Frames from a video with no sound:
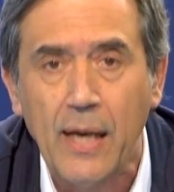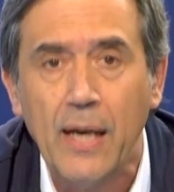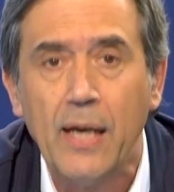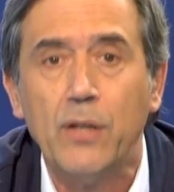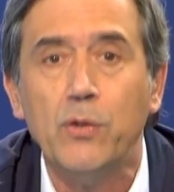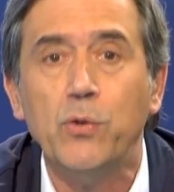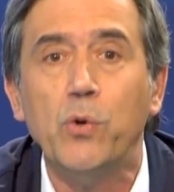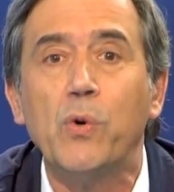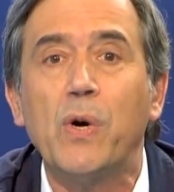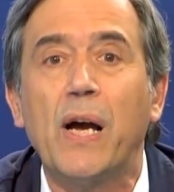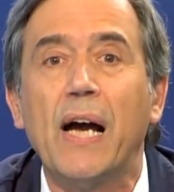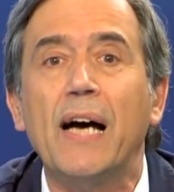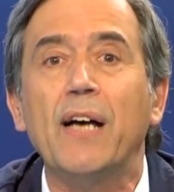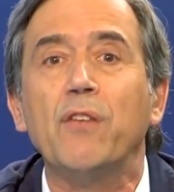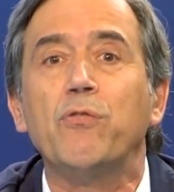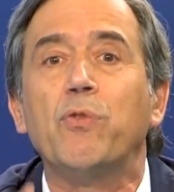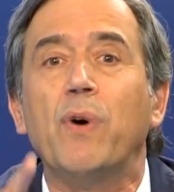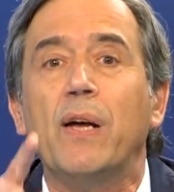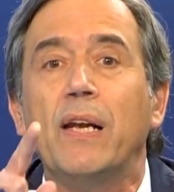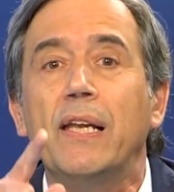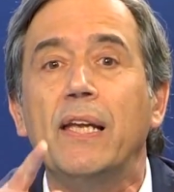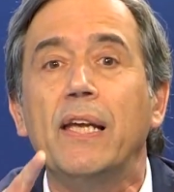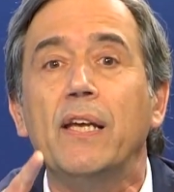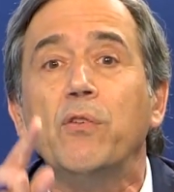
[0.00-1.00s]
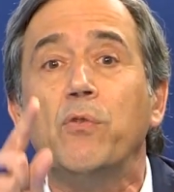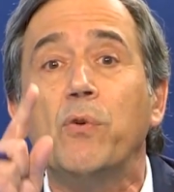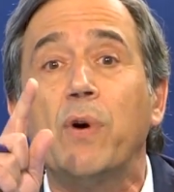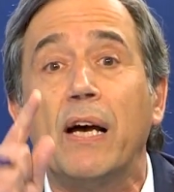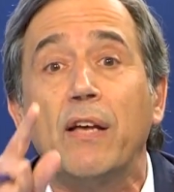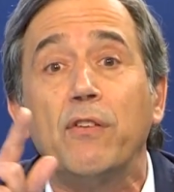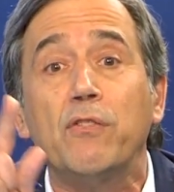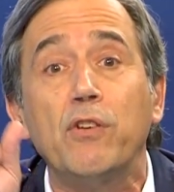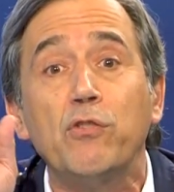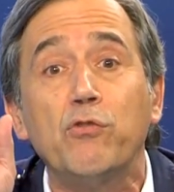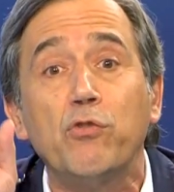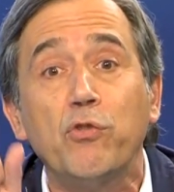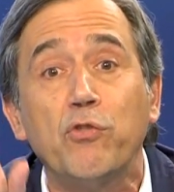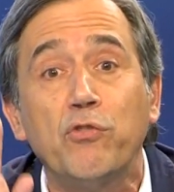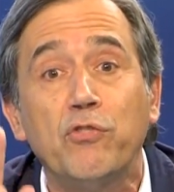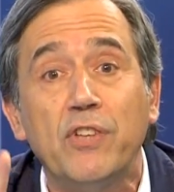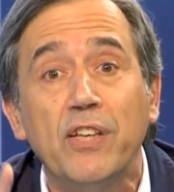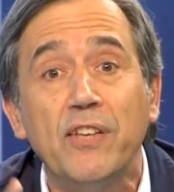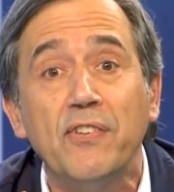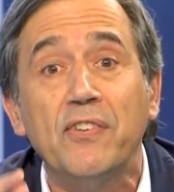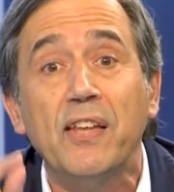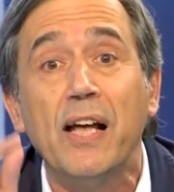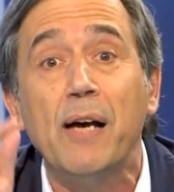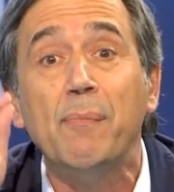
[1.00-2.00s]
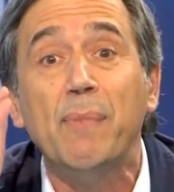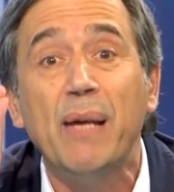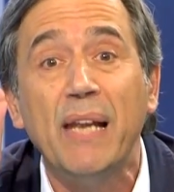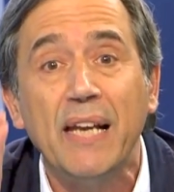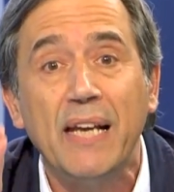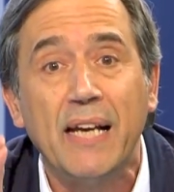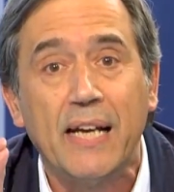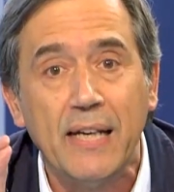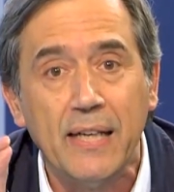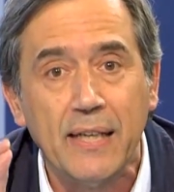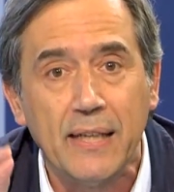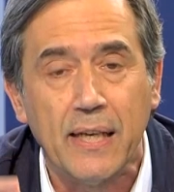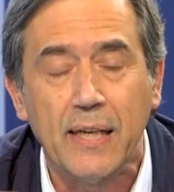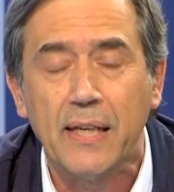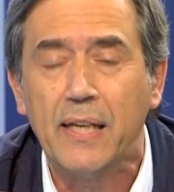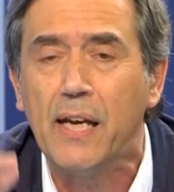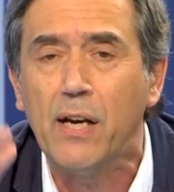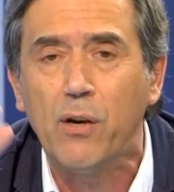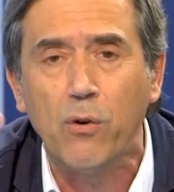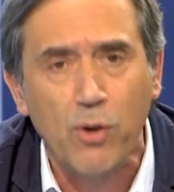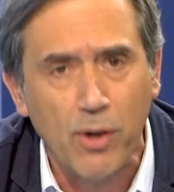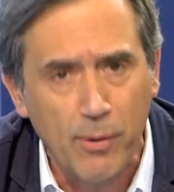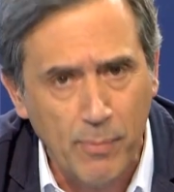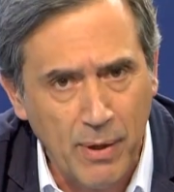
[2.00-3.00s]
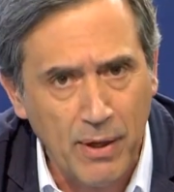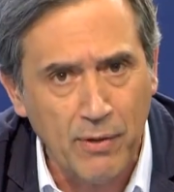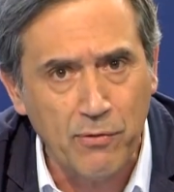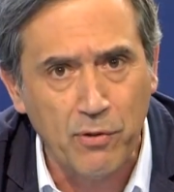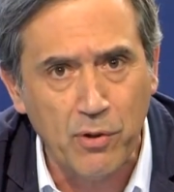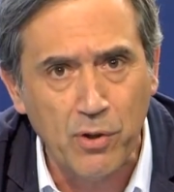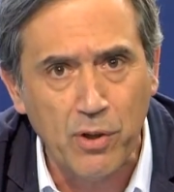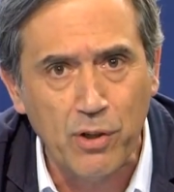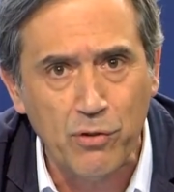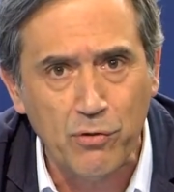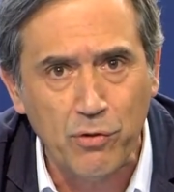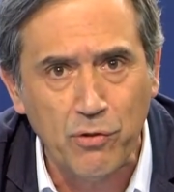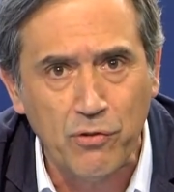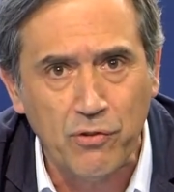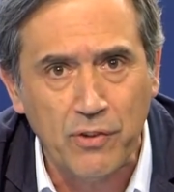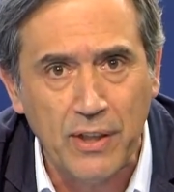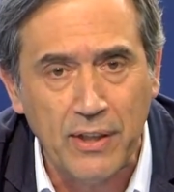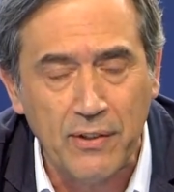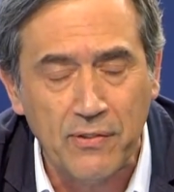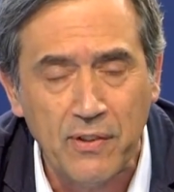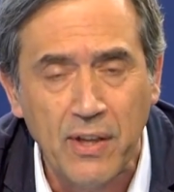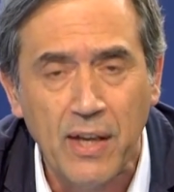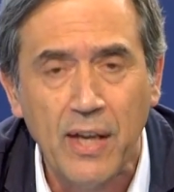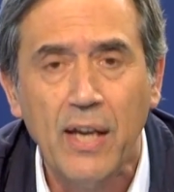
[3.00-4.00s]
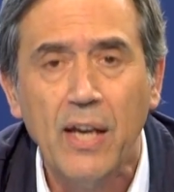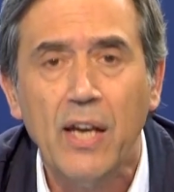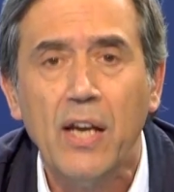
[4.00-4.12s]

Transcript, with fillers: No caso ali, é no caso da justiça americana, que é a colaboração com a justiça.